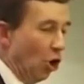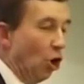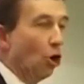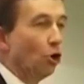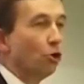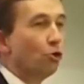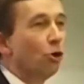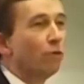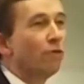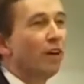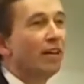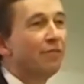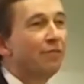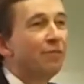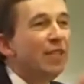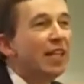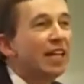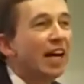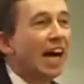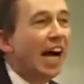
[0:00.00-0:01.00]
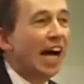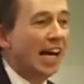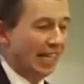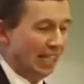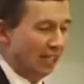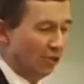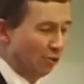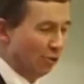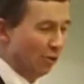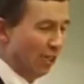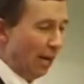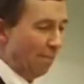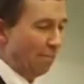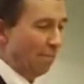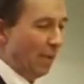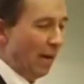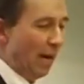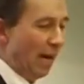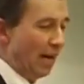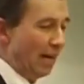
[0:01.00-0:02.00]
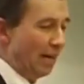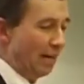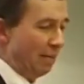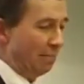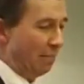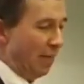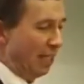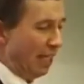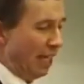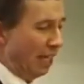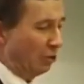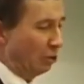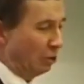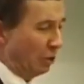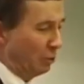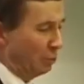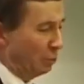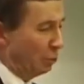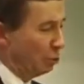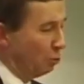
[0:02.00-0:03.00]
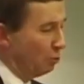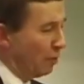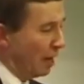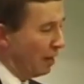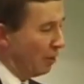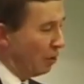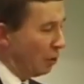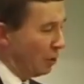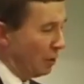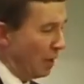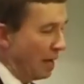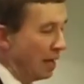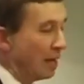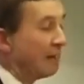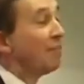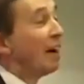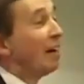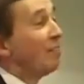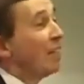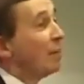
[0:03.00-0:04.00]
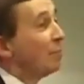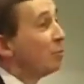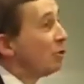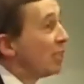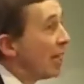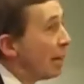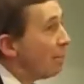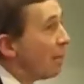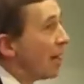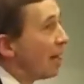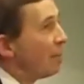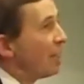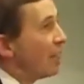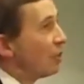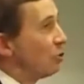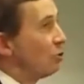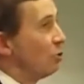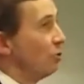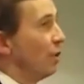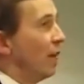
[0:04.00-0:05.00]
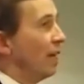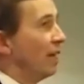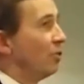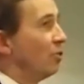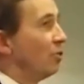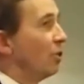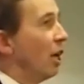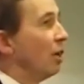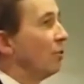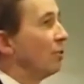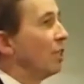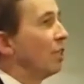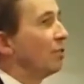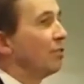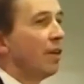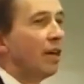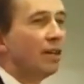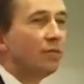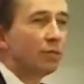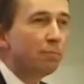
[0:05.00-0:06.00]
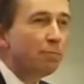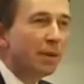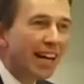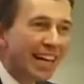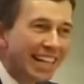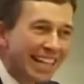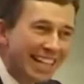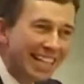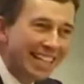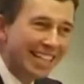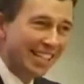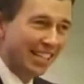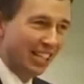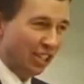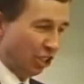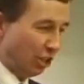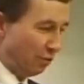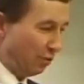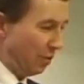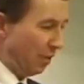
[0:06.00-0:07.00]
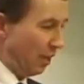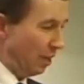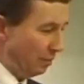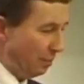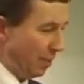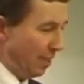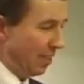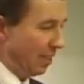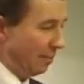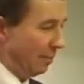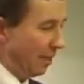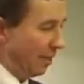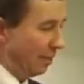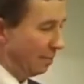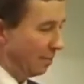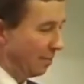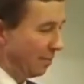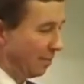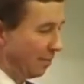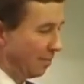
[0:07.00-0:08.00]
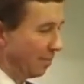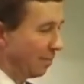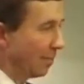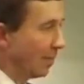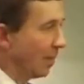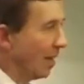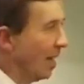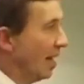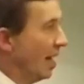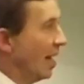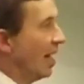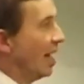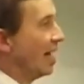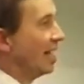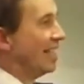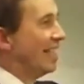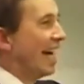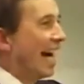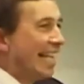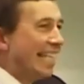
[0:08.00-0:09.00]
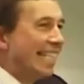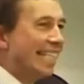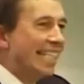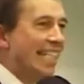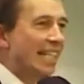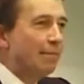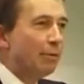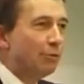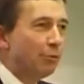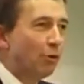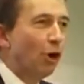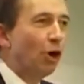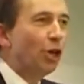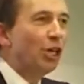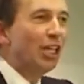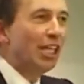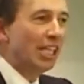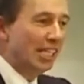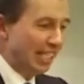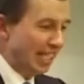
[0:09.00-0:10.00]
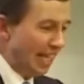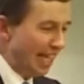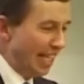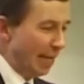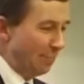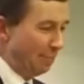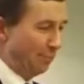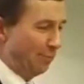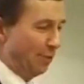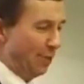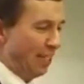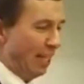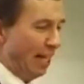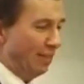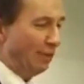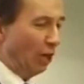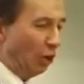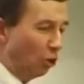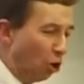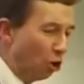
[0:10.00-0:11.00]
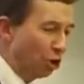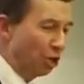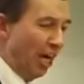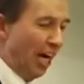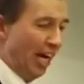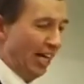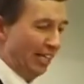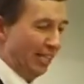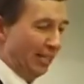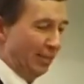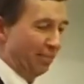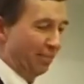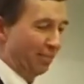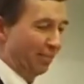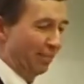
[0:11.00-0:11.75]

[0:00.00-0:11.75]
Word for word: Nur weil wir einen Zusammenhang mit der Zuwanderung, weil wir im Zusammenhang mit der Zuwanderung auf die Gefahr von Parallelgesellschaften aufmerksam machen. Das, liebe Freunde, ist der Gipfel der Verlogenheit.